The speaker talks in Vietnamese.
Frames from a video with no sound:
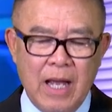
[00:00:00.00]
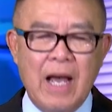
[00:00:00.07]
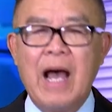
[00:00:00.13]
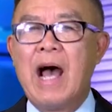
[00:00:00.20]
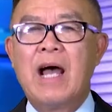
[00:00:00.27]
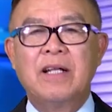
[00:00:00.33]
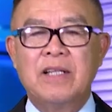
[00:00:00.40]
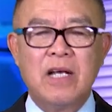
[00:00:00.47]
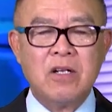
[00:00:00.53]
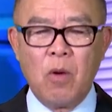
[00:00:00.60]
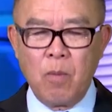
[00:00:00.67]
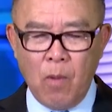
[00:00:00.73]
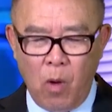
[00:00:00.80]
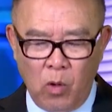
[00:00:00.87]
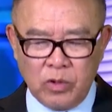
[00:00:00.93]
Hai tiếng
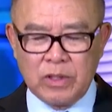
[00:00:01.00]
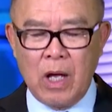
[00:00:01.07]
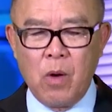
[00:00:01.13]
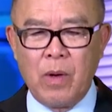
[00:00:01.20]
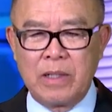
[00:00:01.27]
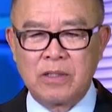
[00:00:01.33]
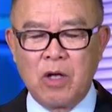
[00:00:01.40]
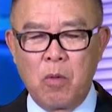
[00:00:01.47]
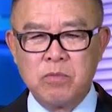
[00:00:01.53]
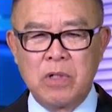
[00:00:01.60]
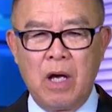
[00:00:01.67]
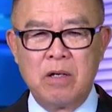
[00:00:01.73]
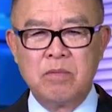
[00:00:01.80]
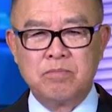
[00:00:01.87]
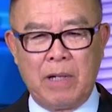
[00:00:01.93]
đồng hồ sau, anh công
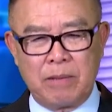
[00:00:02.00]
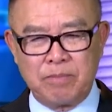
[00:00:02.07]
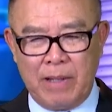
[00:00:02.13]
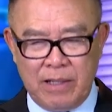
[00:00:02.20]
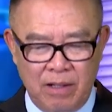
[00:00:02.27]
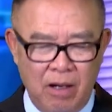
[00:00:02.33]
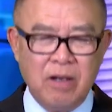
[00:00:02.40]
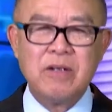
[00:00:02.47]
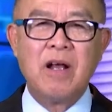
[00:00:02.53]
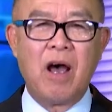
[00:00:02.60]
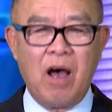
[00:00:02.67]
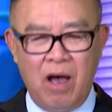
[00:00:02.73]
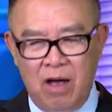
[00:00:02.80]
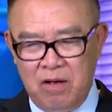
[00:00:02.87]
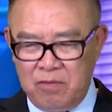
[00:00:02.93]
nhân mặt mày hớn
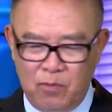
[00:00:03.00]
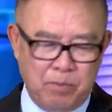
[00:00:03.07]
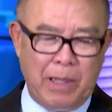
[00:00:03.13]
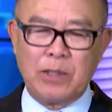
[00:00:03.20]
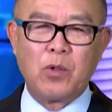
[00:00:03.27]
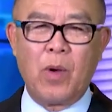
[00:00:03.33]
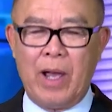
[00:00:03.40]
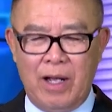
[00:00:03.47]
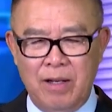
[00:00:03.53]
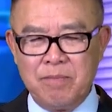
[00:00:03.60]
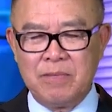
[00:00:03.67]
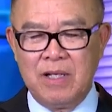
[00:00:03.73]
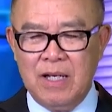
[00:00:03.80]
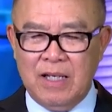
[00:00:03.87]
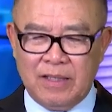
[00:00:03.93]
hở, mạnh khỏe lắm,
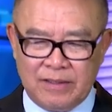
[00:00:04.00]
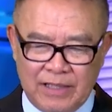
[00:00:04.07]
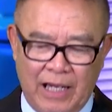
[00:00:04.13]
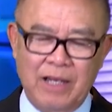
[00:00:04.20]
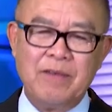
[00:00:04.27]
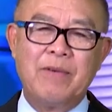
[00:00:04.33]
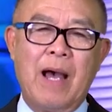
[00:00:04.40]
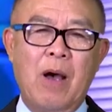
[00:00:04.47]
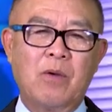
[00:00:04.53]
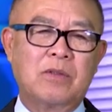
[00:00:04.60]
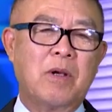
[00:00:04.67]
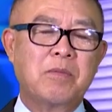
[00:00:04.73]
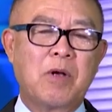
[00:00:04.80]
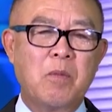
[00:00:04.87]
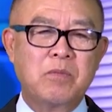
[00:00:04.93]
chạy vào
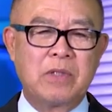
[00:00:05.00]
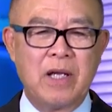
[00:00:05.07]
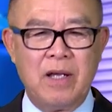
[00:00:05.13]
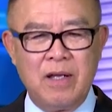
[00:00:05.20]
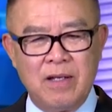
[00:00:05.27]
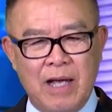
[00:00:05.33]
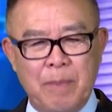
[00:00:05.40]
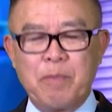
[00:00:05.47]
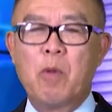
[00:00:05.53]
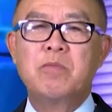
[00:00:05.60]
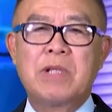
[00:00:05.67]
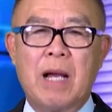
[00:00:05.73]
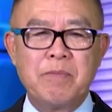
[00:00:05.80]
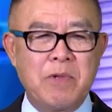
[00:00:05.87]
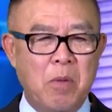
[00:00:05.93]
trong công ty gặp ông
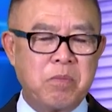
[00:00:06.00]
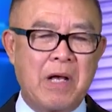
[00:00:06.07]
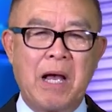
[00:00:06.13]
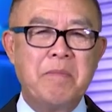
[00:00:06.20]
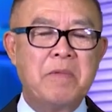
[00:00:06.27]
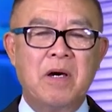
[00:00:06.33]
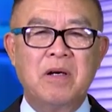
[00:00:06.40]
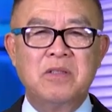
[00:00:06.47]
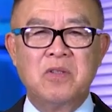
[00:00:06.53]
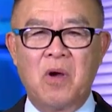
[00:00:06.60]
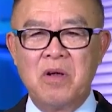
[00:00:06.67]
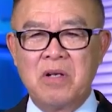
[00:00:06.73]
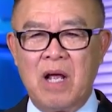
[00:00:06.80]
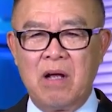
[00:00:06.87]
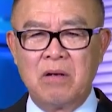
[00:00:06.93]
giám đốc cảm ơn,
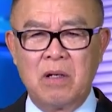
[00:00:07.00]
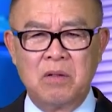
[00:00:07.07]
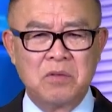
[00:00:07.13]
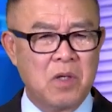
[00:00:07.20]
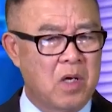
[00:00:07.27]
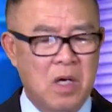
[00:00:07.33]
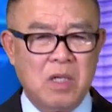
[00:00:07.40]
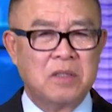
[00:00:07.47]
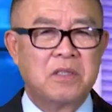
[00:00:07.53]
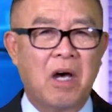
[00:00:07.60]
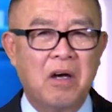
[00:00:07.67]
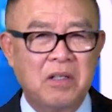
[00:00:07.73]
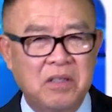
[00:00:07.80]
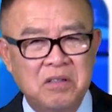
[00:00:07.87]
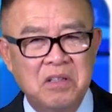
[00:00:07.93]
nói rằng là
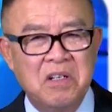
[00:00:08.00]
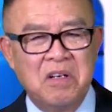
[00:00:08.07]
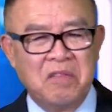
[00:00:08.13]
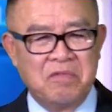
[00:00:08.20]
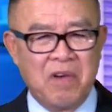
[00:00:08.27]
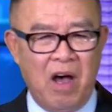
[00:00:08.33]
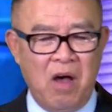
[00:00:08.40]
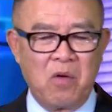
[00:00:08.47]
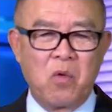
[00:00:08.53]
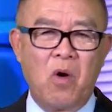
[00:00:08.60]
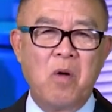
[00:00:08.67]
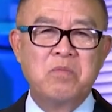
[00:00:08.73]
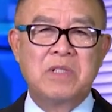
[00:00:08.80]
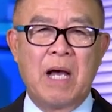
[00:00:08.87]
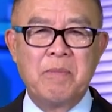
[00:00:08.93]
trời, vợ của
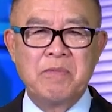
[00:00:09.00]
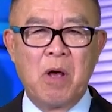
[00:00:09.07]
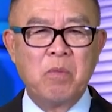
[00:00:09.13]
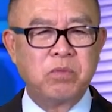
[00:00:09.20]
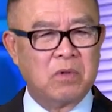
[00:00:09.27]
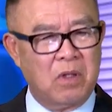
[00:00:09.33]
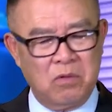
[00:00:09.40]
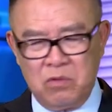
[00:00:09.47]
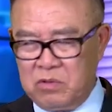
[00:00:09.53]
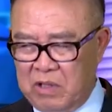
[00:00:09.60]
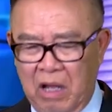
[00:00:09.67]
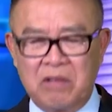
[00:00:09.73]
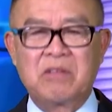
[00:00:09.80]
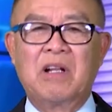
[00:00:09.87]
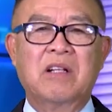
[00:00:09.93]
ông giám đốc th-
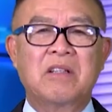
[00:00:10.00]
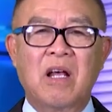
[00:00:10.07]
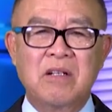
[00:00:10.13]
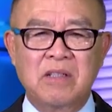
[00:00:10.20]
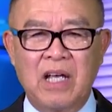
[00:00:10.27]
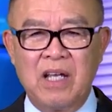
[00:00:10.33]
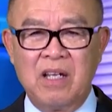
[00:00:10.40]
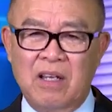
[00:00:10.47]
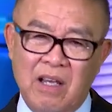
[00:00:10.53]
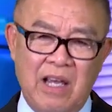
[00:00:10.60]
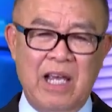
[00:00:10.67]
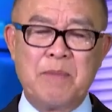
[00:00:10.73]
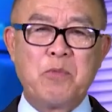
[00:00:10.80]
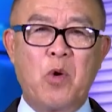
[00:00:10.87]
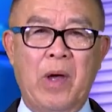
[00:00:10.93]
thật là thần kỳ,
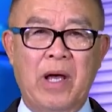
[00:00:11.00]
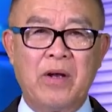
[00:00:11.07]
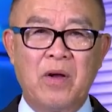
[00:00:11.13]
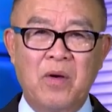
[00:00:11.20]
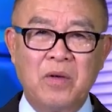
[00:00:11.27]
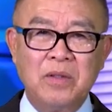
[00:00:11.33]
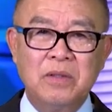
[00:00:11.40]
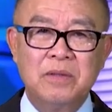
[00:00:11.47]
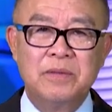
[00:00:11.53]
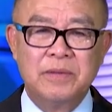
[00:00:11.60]
em khỏe rồi.